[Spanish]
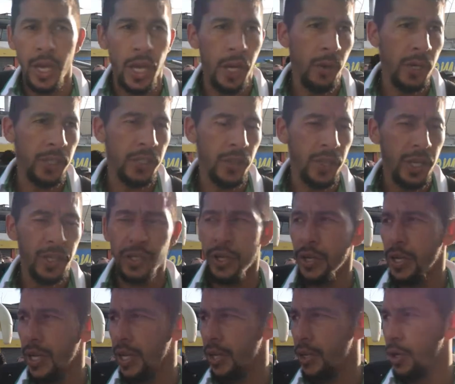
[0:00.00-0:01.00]
es cuestión de
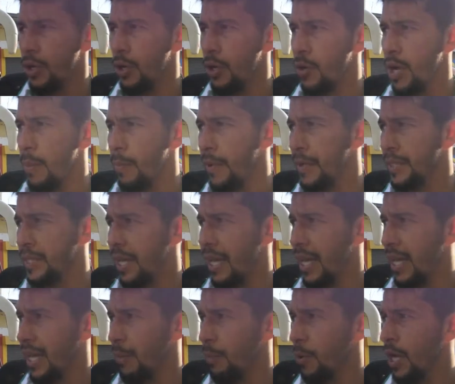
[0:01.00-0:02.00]
acciones, no, no
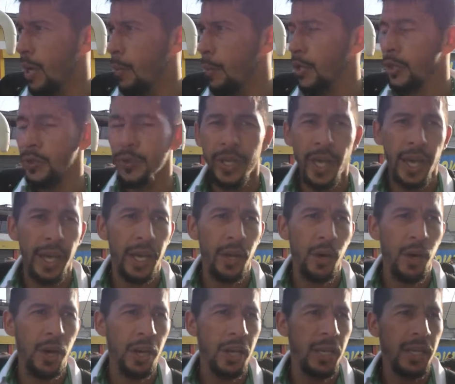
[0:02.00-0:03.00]
la poca oportunidad
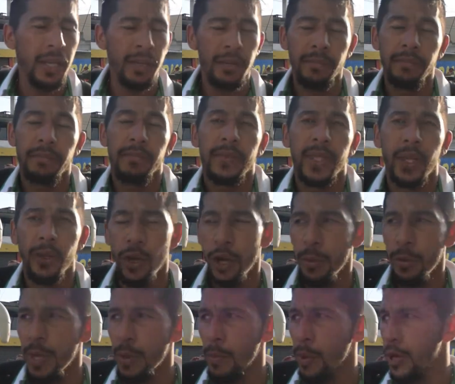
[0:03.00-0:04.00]
de gol,
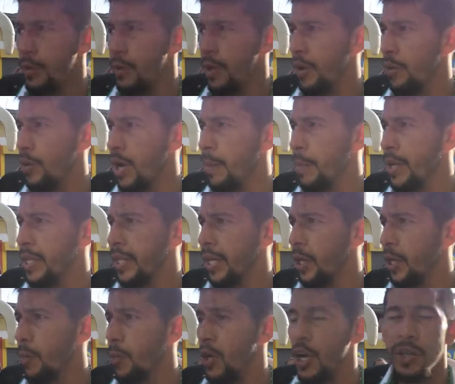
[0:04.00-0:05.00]
dormimos nuevamente como la